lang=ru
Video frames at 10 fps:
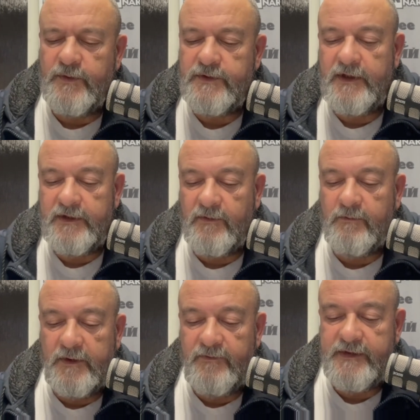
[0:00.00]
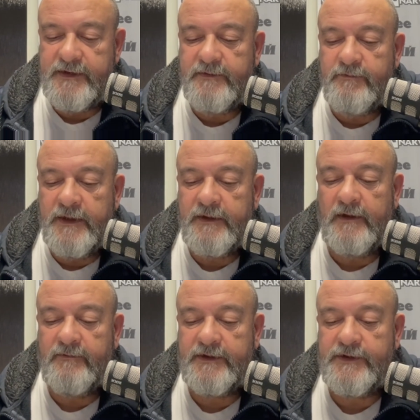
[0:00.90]
После этого был визит
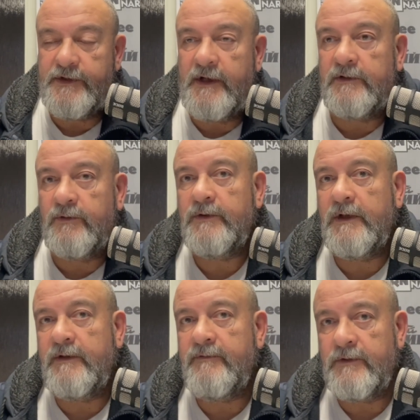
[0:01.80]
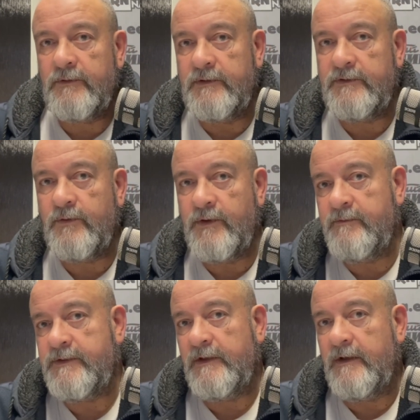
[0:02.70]
Меркель в США, откуда она вернулась с
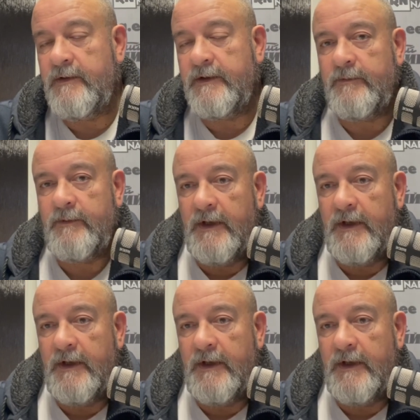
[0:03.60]
другим человеком